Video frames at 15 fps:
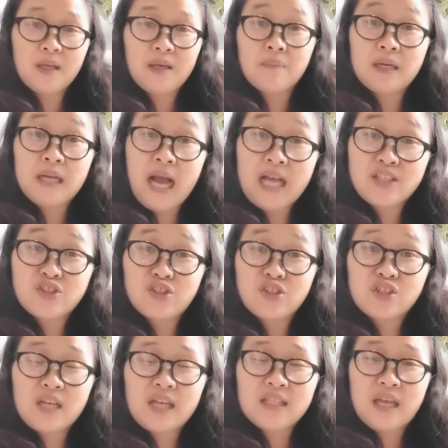Mag-a-answer
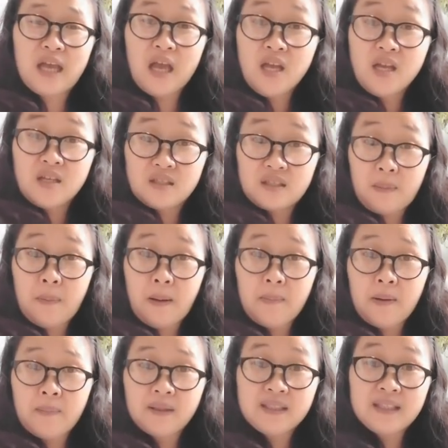siya na sa
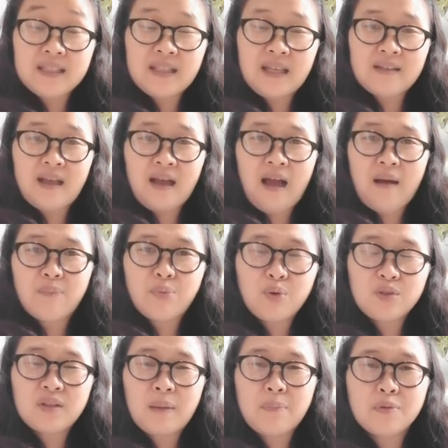pamamagitan ng
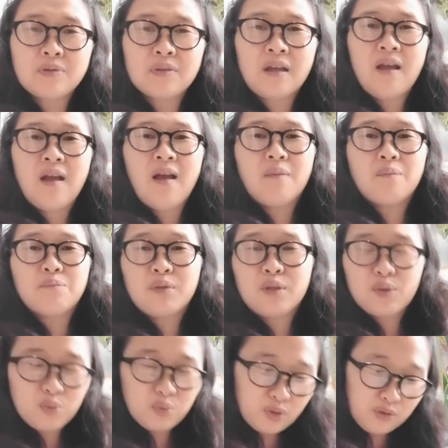apoy. Tapos,
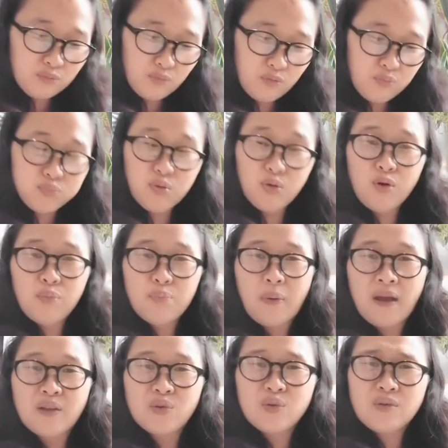biruin mo,
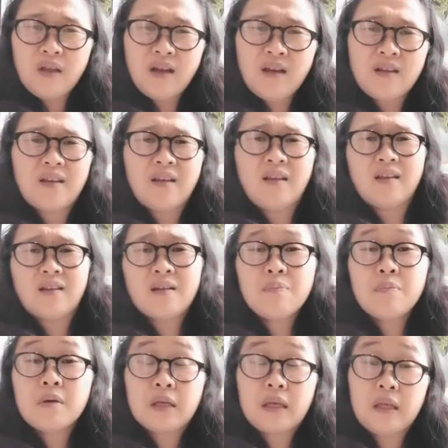pa yun. Ang hirap.
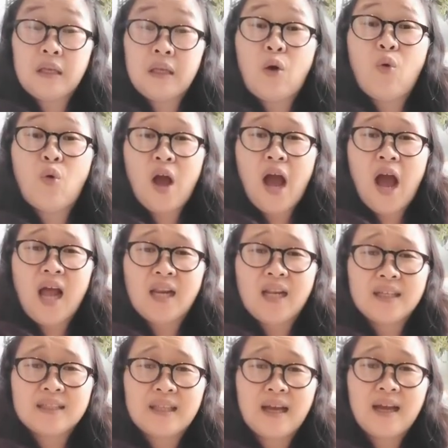Pag ihaw ka nga
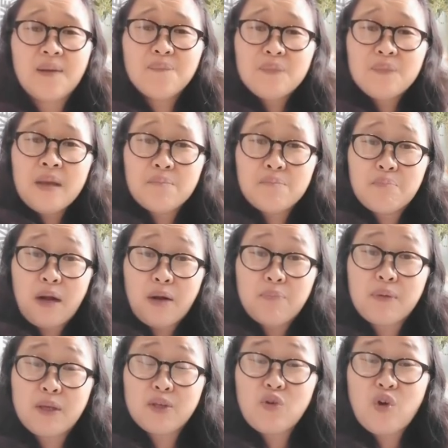lang ng
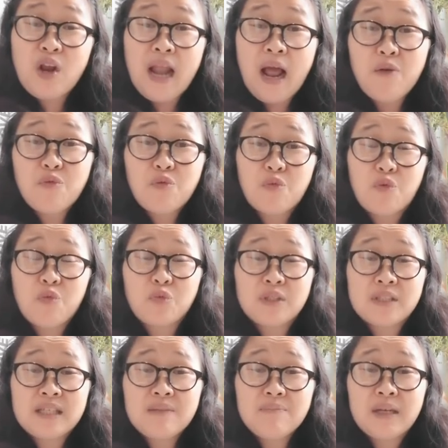barbecue, kailangan mo po
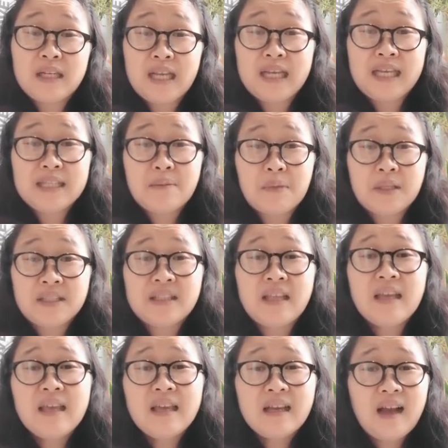minsan maglagay ng
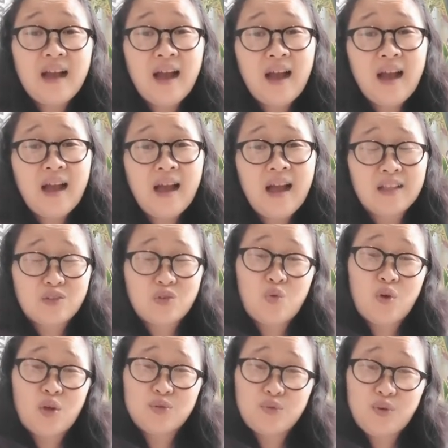mantika at
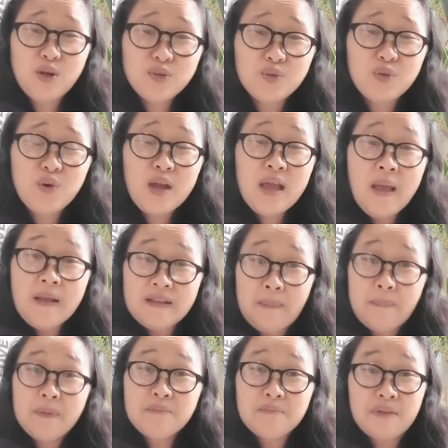kung ano-ano.
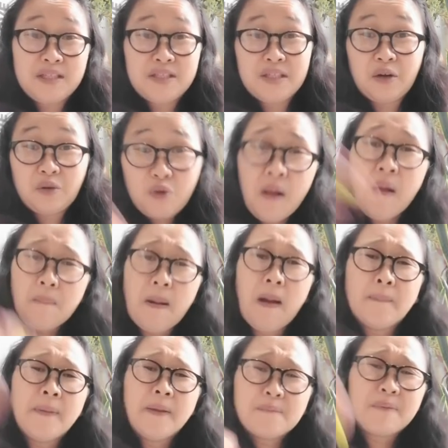Dapat may charcoal.
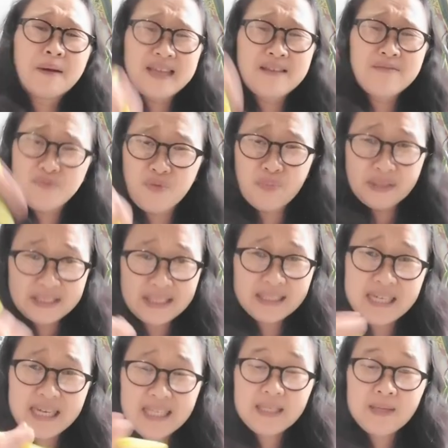Papaypayan mo pa
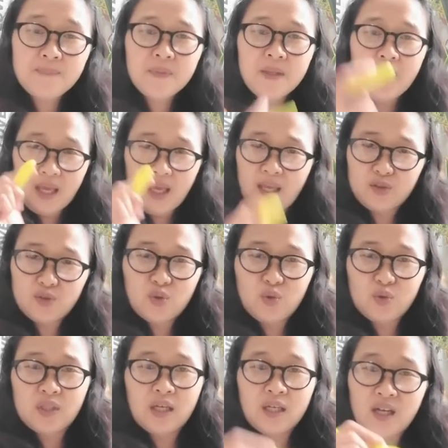ng ganyan.
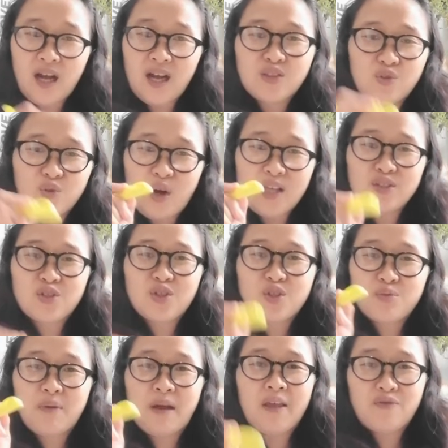Ito, the God who
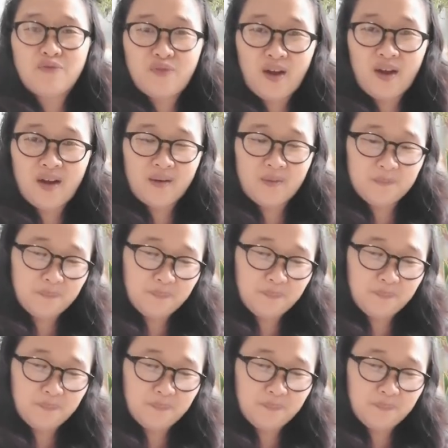answers by fire.